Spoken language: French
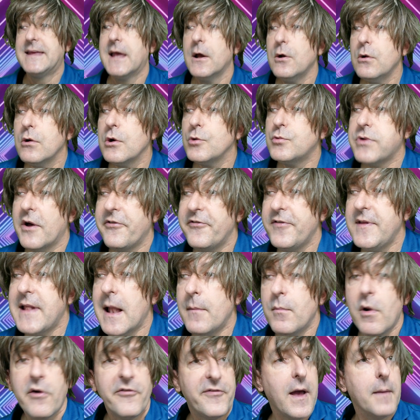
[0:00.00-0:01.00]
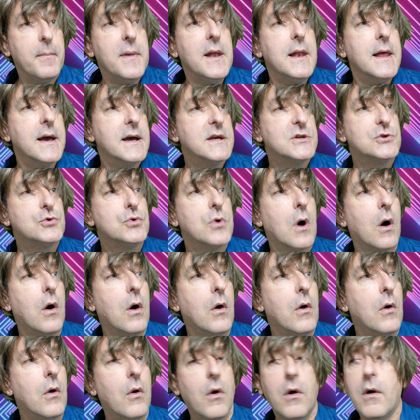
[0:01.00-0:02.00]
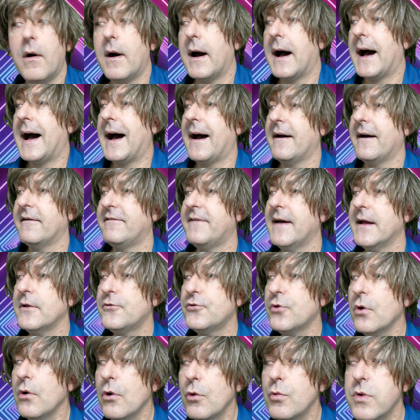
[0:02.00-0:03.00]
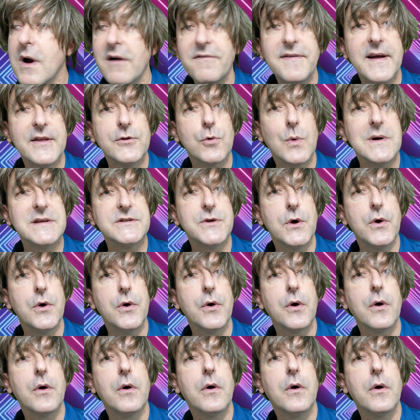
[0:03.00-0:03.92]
quelle heure doit finalement fermer les restaurants À 20h ou à 23h